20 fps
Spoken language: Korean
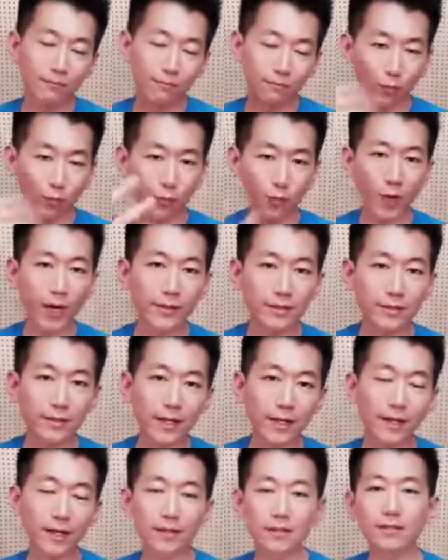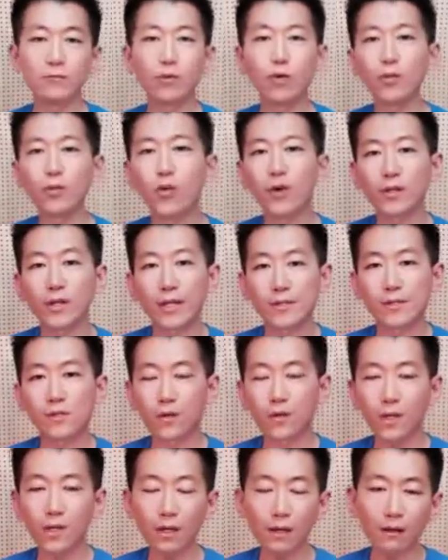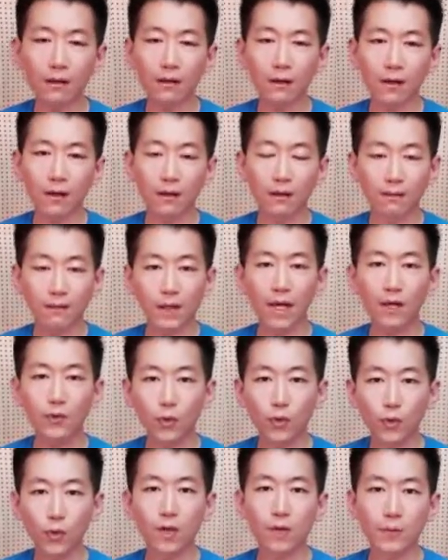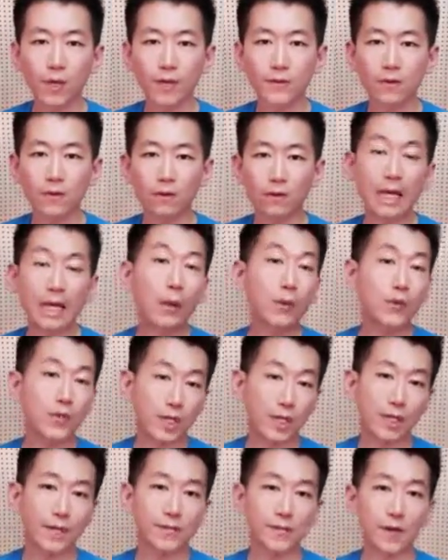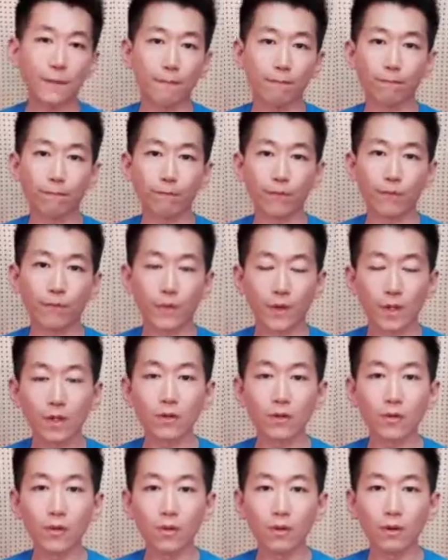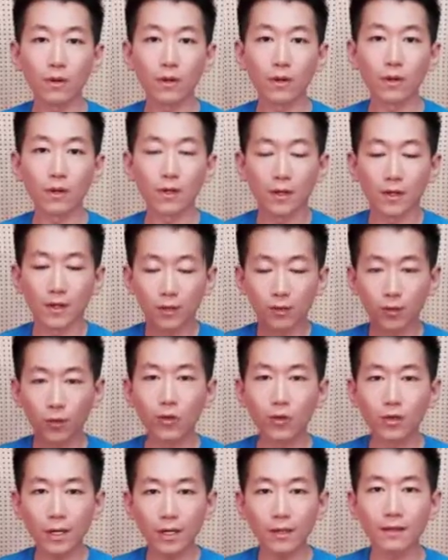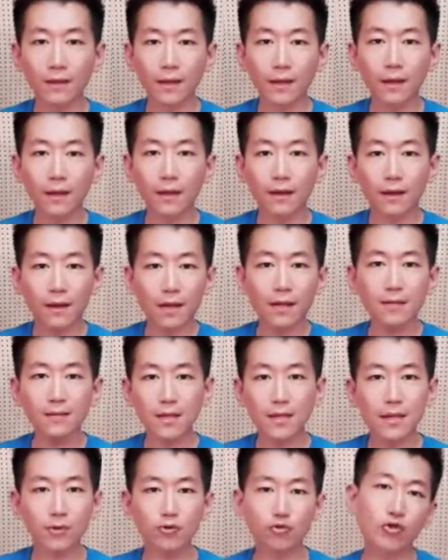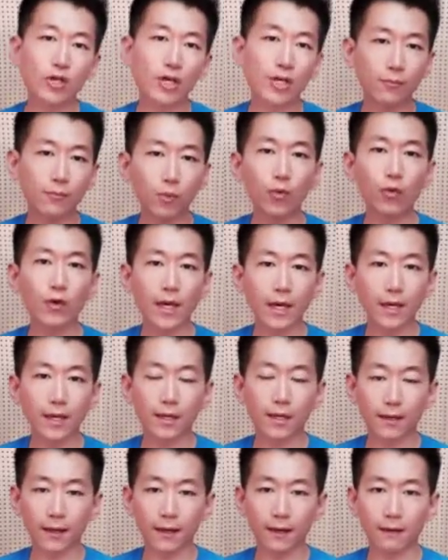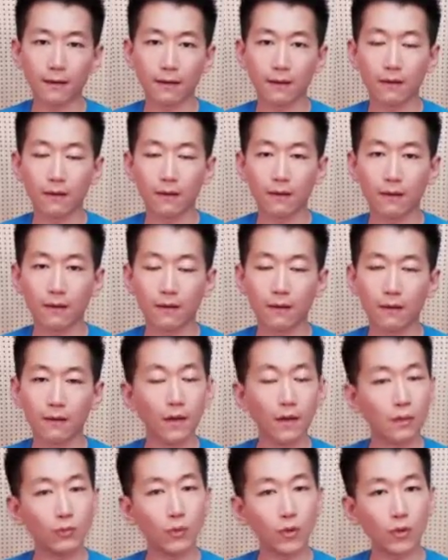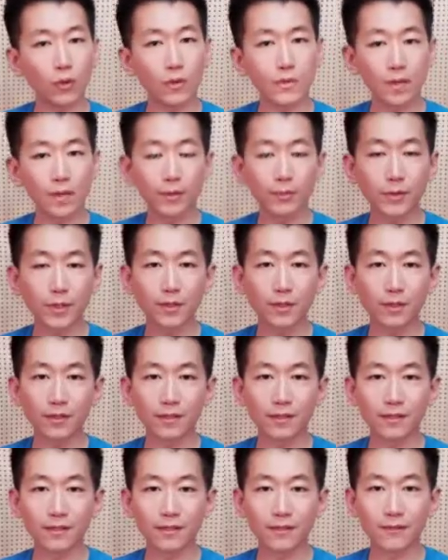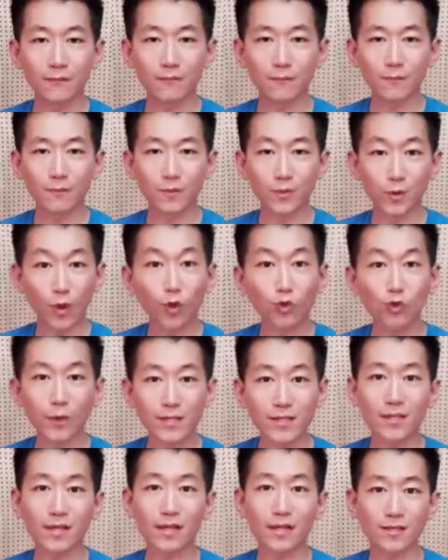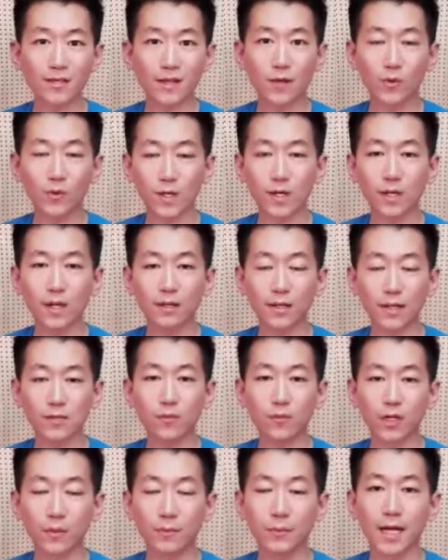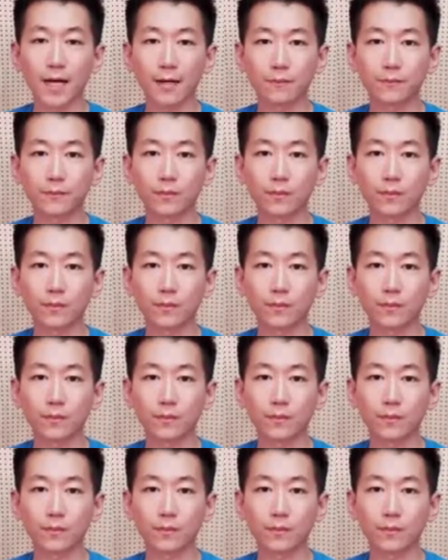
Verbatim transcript: 목표가 있는데 그 목표의 달성이 내가 노력에 비해서 나오지 않았어. 그리고 노력을 할 때 항상 중간에 포기하게 돼. 뭐 그런 사람들 영어도 마찬가지라고 생각을 하시면 됩니다.